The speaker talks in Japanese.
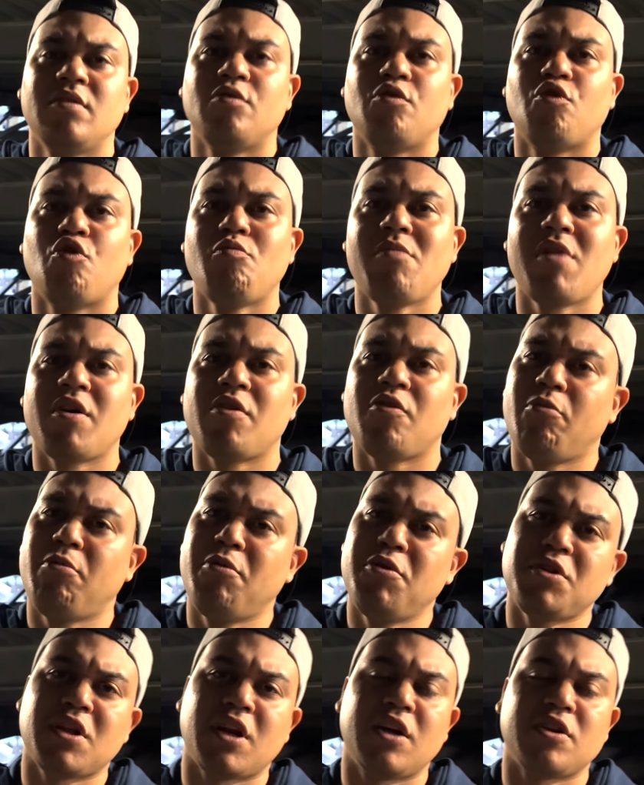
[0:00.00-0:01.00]
連れてこい覚
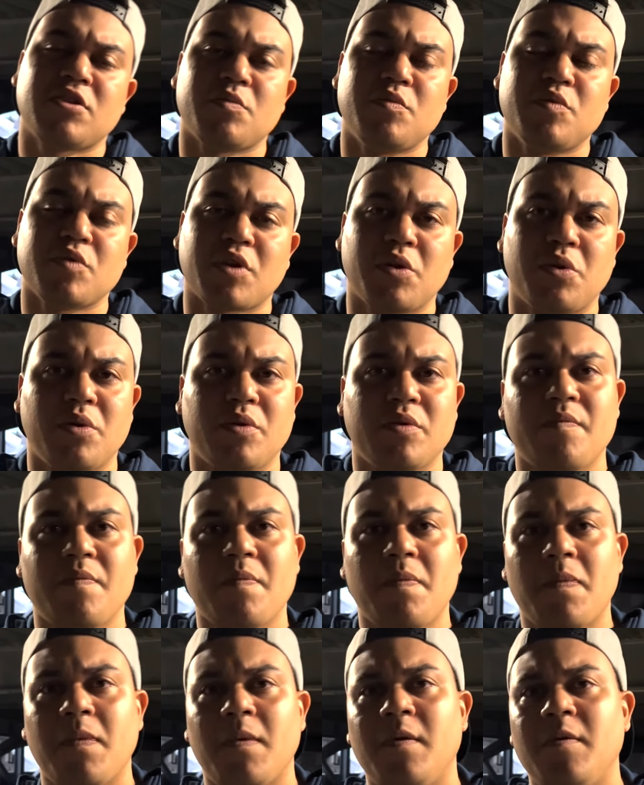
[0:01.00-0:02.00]
えてないと思うけど連れてこ
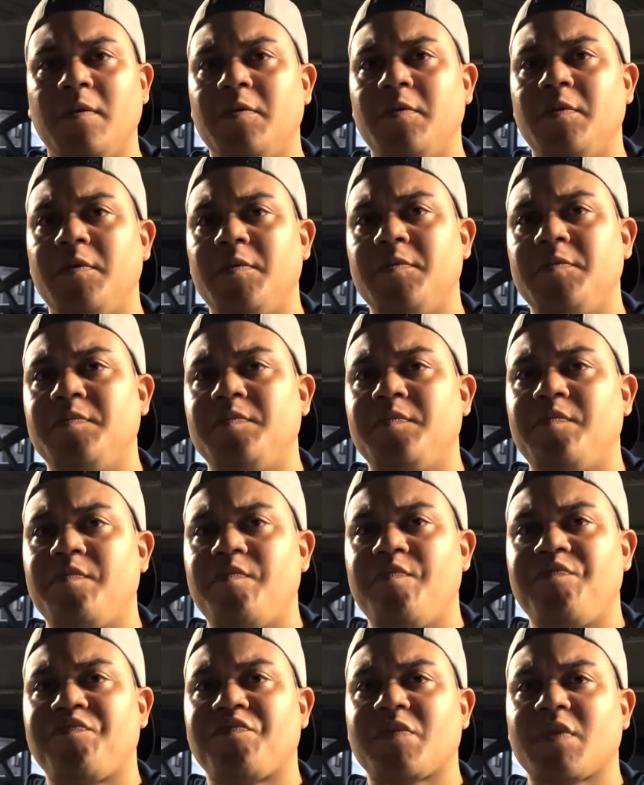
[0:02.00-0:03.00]
い名前何
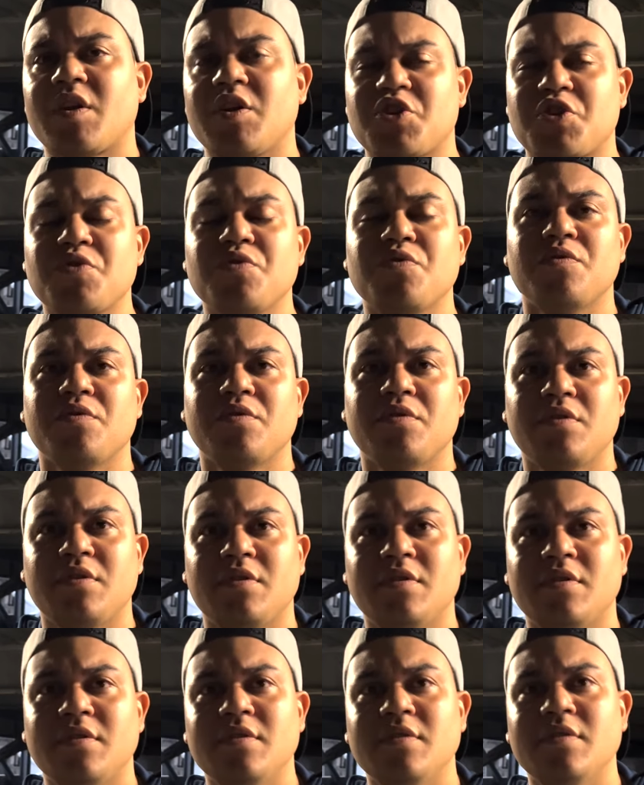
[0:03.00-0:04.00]
シュウ
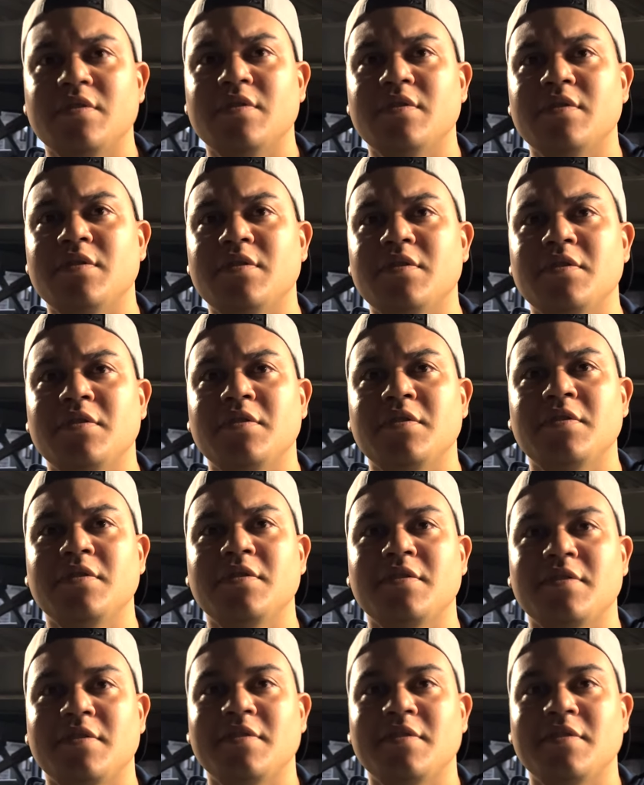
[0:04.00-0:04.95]
シュウ